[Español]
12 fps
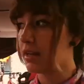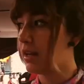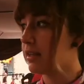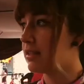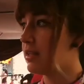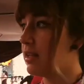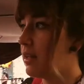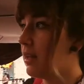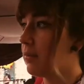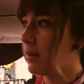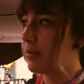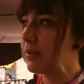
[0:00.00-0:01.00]
Así que
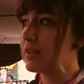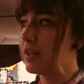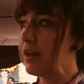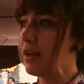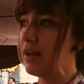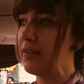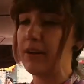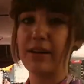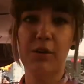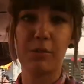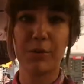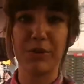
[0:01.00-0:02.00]
vamos a ver
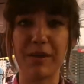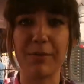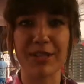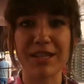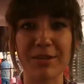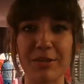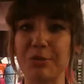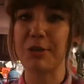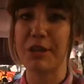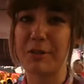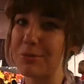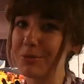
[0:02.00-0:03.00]
cómo usamos esos
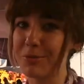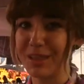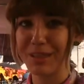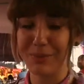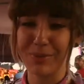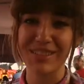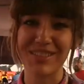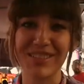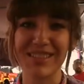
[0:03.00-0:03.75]
últimos 20 pesos.